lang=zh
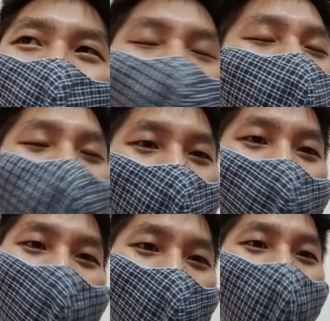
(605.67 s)
不怎么
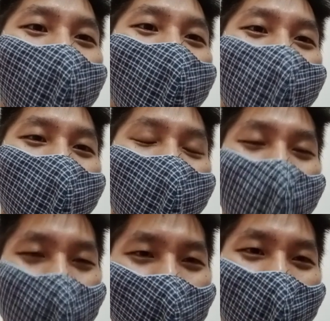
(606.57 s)
薅
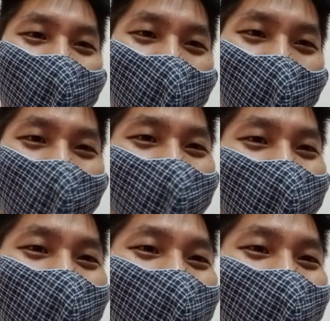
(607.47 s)
榴莲的啦。